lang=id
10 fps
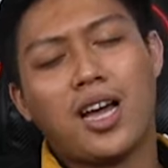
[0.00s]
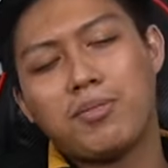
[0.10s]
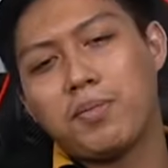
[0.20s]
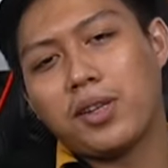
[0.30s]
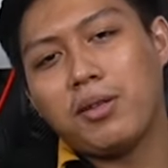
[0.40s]
akan
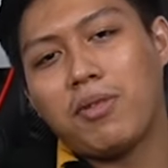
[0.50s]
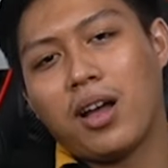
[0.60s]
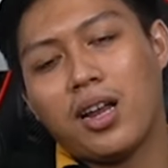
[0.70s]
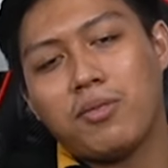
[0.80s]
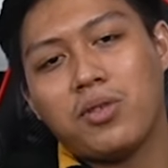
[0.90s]

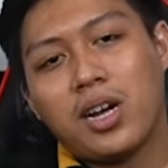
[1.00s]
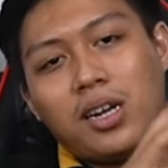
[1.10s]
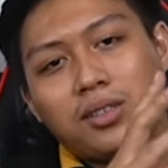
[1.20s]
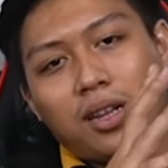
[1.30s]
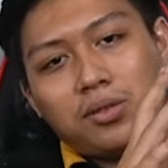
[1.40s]
mempertimbangkan
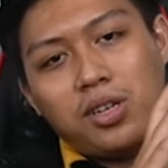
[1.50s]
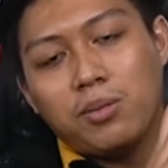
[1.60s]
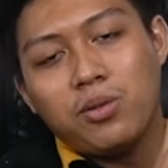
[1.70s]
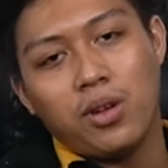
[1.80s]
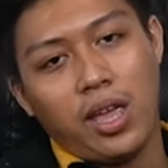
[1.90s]
menggunakan
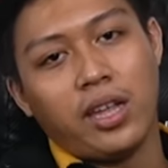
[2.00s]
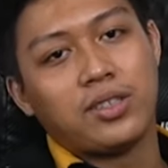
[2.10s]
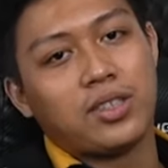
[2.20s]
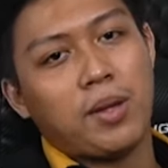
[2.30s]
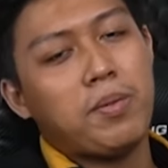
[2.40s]

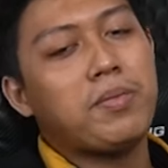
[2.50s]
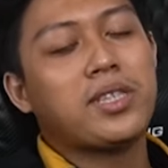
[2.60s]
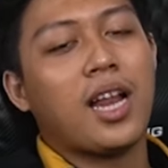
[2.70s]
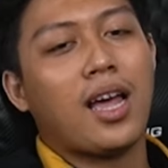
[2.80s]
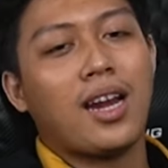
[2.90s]
130X. Tapi
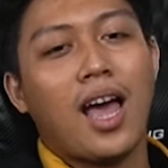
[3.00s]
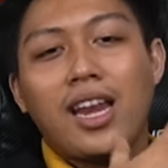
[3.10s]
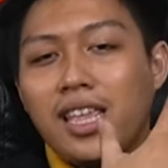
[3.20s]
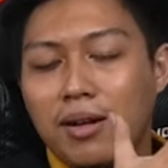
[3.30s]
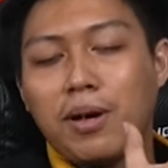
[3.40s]
misalkan
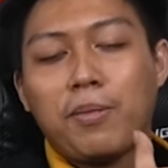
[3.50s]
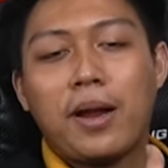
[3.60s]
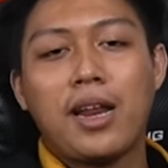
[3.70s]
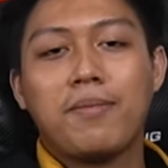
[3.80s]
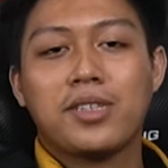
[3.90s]
kalian
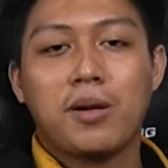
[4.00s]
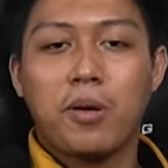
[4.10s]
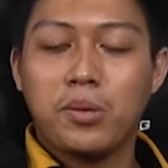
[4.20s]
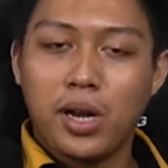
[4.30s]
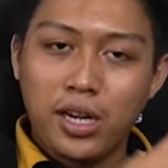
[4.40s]
berbadan besar
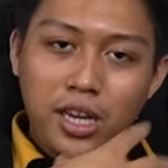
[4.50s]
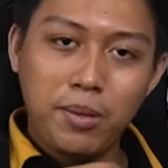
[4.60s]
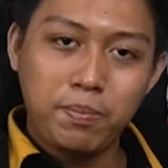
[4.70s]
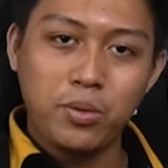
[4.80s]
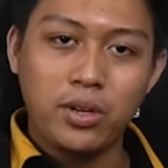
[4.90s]
menggunakan
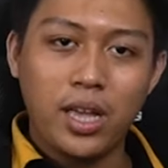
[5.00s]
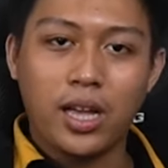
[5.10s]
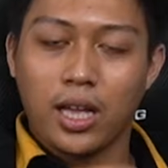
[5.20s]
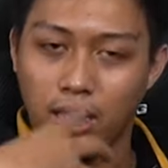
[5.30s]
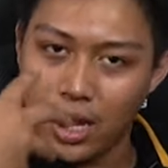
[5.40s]
ini pun
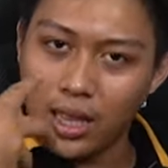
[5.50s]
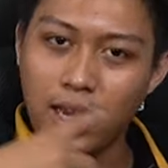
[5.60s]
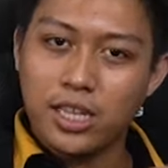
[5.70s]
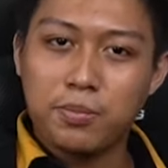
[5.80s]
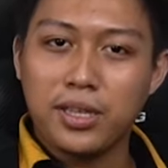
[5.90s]
ya
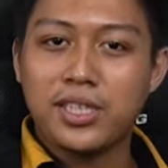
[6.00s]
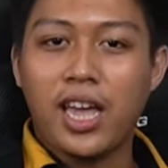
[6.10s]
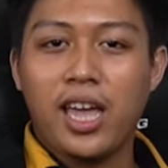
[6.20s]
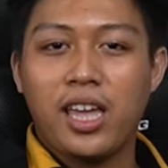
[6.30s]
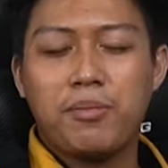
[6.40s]
kelihatan ya seperti
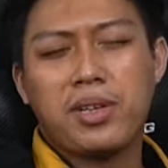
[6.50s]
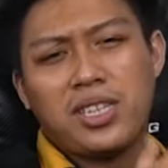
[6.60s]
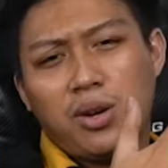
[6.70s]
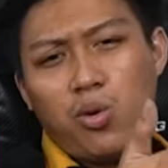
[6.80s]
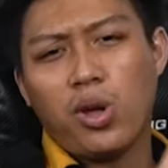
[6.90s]
saya ya.
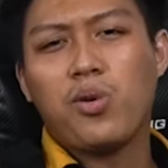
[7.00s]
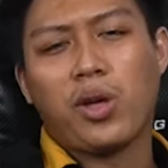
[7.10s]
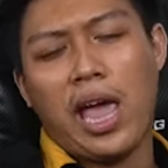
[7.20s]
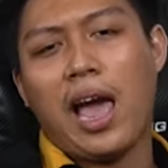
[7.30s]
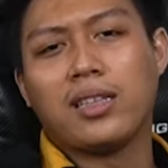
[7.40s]
masih
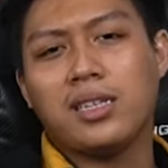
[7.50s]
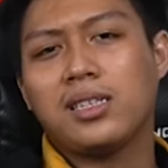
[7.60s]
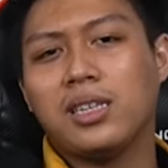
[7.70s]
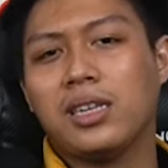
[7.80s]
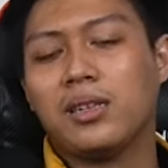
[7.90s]
oke-oke aja
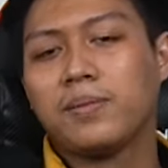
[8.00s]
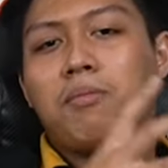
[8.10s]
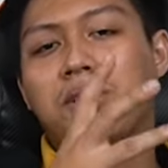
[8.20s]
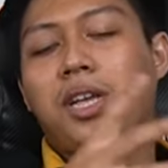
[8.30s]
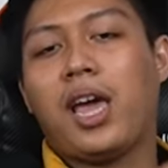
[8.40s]
sih ya.
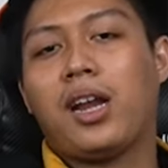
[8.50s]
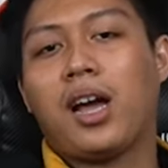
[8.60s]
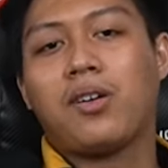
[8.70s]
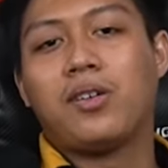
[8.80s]
Masih enak